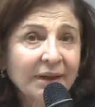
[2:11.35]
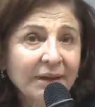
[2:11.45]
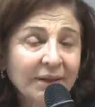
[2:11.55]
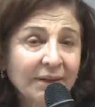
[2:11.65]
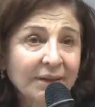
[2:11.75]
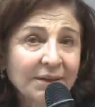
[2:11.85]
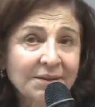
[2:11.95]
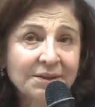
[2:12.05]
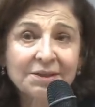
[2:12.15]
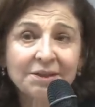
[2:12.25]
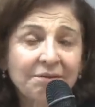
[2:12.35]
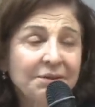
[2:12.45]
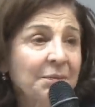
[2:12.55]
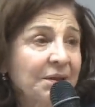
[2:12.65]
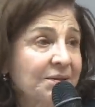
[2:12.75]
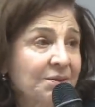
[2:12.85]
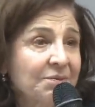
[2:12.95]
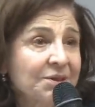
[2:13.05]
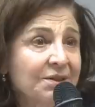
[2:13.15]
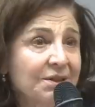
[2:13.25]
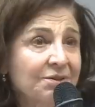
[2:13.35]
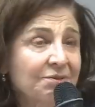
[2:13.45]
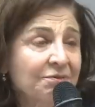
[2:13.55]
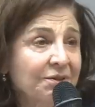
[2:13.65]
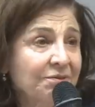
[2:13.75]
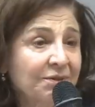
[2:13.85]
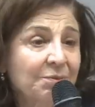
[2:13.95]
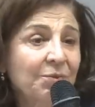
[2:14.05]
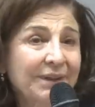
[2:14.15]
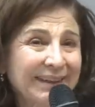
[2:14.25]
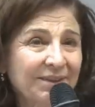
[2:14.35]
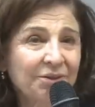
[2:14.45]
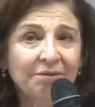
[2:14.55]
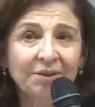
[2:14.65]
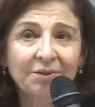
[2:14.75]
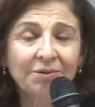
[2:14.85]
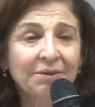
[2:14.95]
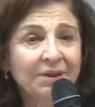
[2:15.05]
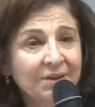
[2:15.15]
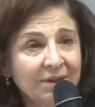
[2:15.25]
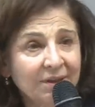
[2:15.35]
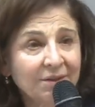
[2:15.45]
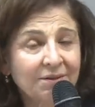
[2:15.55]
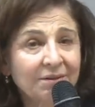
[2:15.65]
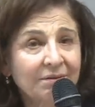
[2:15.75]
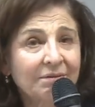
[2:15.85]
Et ça servait, par exemple, si les enfants avaient moins de 80 QI, ils allaient dans